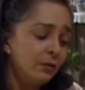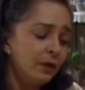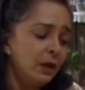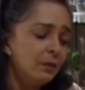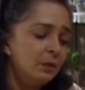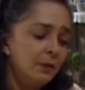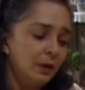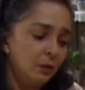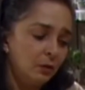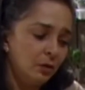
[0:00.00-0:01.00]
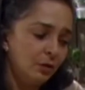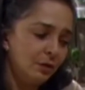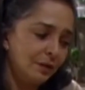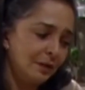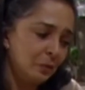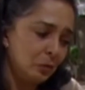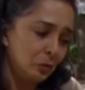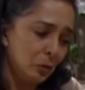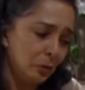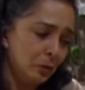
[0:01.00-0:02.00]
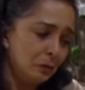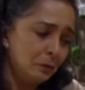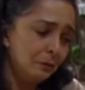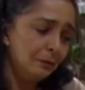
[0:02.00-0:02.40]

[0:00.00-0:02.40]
fue que mi marido y yo nos hicimos novios.